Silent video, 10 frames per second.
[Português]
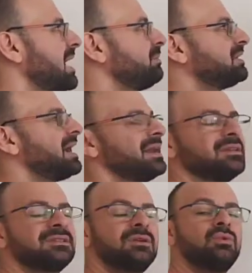
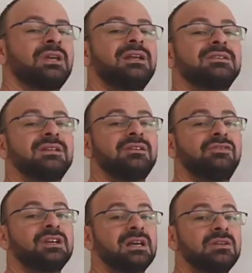arbitrárias. O que, que
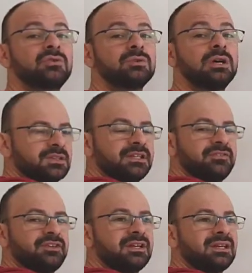significa isso?
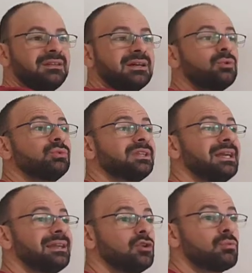Significa que não
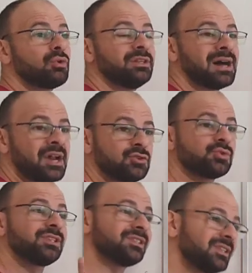tem nenhuma unidade no
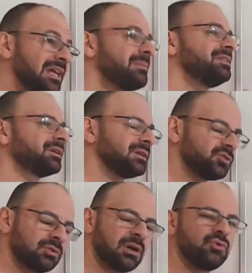sistema
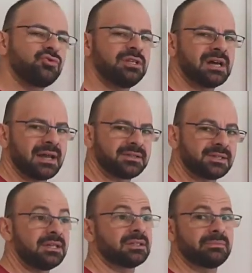internacional de unidades.
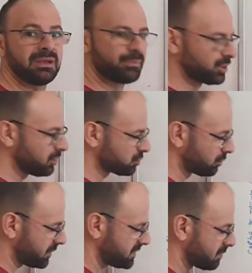E também porque eu estou
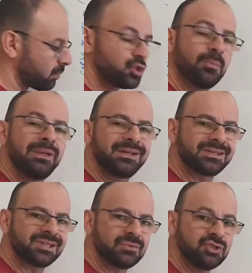fazendo uma
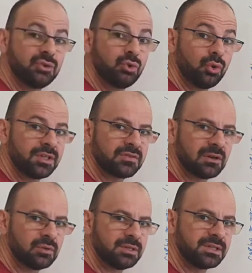multiplicação de dois
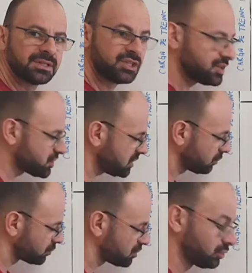valores
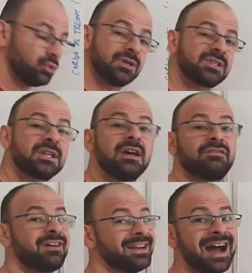distintos, de duas
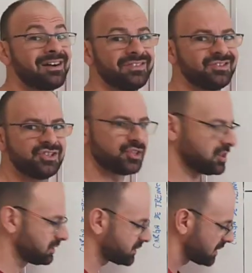variáveis
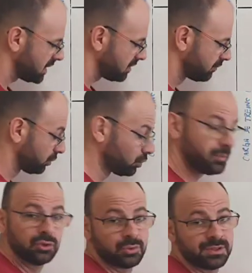distintas.
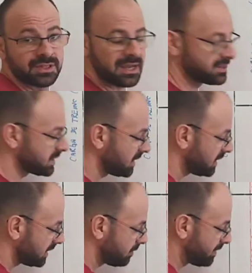Volume, número de séries,
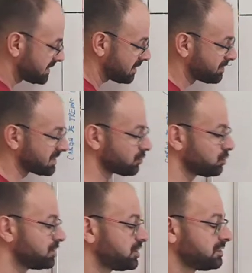e percepção
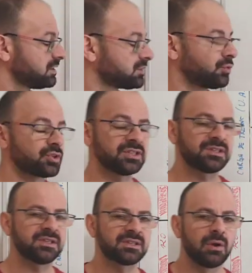subjetiva de esforço da
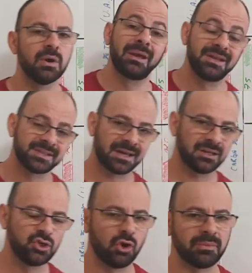sessão pela escala
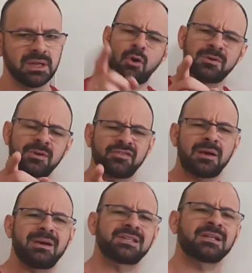de Ohm. Bom, mas para ficar
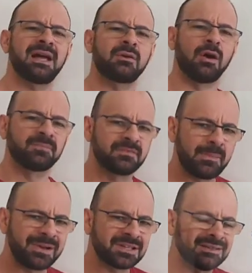mais claro, ó, vai passar